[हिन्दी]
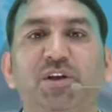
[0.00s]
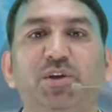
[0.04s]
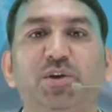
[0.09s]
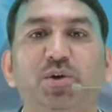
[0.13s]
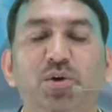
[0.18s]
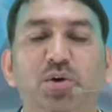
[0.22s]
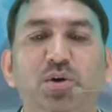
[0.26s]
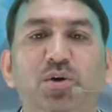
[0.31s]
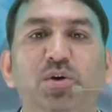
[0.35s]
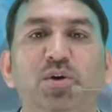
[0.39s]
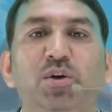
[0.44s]

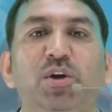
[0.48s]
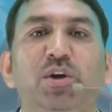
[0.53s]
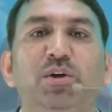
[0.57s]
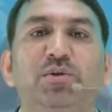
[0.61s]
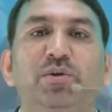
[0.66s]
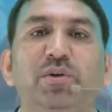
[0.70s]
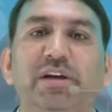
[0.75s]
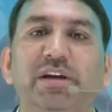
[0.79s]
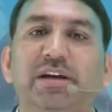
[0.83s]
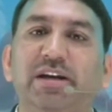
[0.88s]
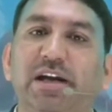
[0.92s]
क्यों
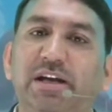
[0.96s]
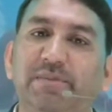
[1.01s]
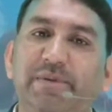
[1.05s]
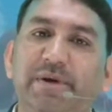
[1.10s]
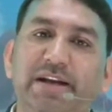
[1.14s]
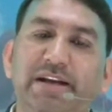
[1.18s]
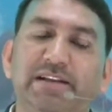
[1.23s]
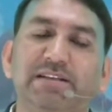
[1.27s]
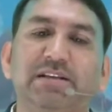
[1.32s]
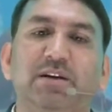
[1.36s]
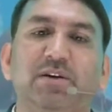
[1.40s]
क्योंकि कई
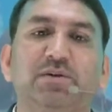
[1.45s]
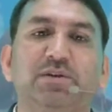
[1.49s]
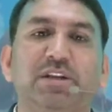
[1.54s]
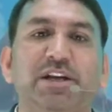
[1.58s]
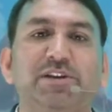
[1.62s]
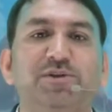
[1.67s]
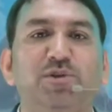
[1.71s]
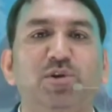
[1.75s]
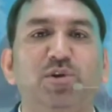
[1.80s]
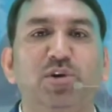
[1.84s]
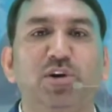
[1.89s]
बार ऐसा होता
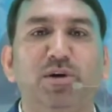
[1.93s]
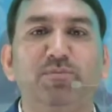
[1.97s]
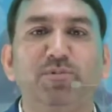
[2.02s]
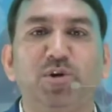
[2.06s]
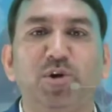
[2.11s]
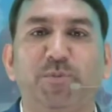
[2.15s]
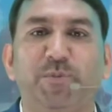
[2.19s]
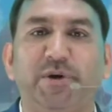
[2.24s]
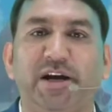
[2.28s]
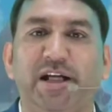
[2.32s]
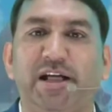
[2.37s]
है कि जो लोग
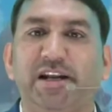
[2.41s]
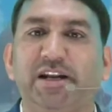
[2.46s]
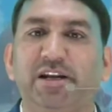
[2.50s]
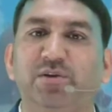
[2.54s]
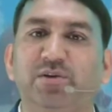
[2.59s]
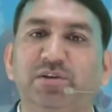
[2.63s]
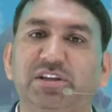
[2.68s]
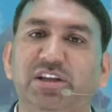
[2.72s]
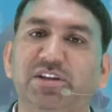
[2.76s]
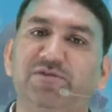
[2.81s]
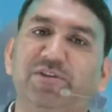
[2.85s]
हमको पढ़ा रहे
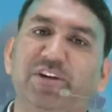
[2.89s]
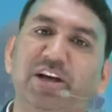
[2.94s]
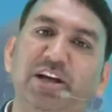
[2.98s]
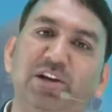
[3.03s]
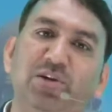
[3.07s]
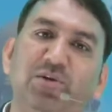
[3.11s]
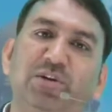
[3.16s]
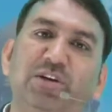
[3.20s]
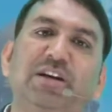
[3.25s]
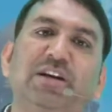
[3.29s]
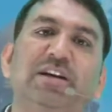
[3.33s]
होते हैं वही
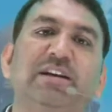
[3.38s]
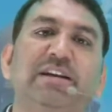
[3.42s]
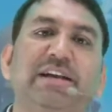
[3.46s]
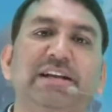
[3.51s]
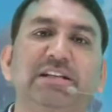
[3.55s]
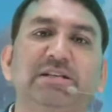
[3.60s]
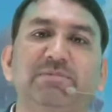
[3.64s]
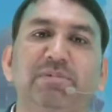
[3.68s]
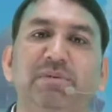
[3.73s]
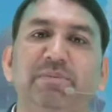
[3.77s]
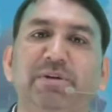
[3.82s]
लोग अगर
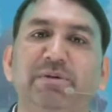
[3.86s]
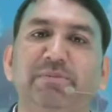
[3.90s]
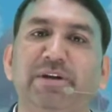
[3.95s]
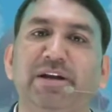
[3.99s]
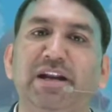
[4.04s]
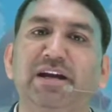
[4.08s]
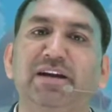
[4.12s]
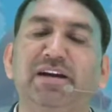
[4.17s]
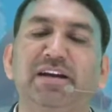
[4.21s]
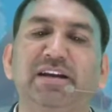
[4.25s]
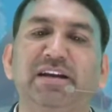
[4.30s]
टेस्ट पेपर
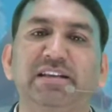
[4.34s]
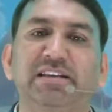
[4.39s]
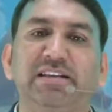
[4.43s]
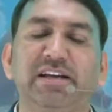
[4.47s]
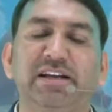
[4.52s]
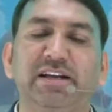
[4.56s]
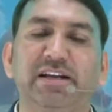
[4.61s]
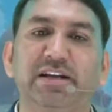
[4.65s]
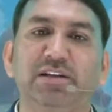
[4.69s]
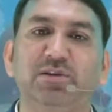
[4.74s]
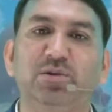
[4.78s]
बना करके
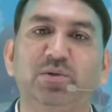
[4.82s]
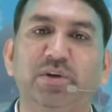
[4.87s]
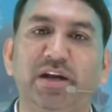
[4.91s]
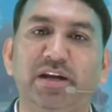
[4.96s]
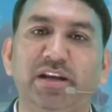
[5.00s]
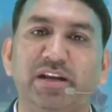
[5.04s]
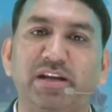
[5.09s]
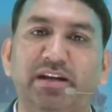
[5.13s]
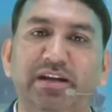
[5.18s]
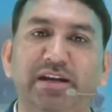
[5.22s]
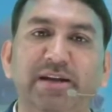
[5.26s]
दे रहे हैं तो
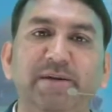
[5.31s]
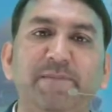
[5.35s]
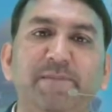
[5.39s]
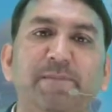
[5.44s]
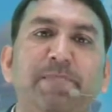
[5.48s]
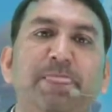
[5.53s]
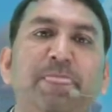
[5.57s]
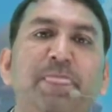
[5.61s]
कहीं ना कहीं